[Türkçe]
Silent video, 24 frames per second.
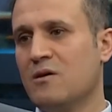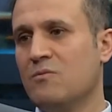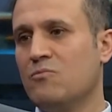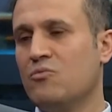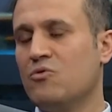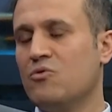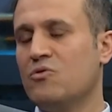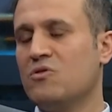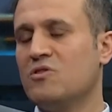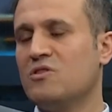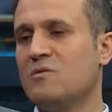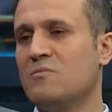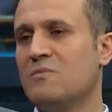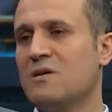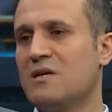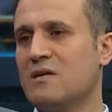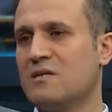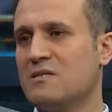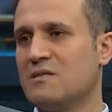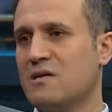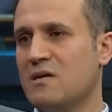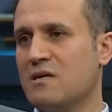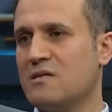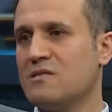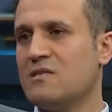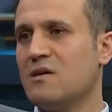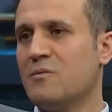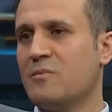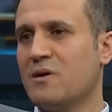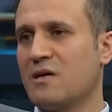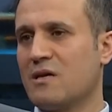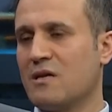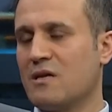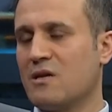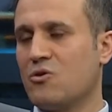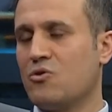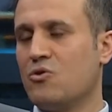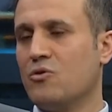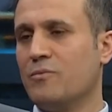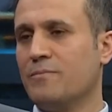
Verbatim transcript: Bunun için biraz daha zaman gerekiyor.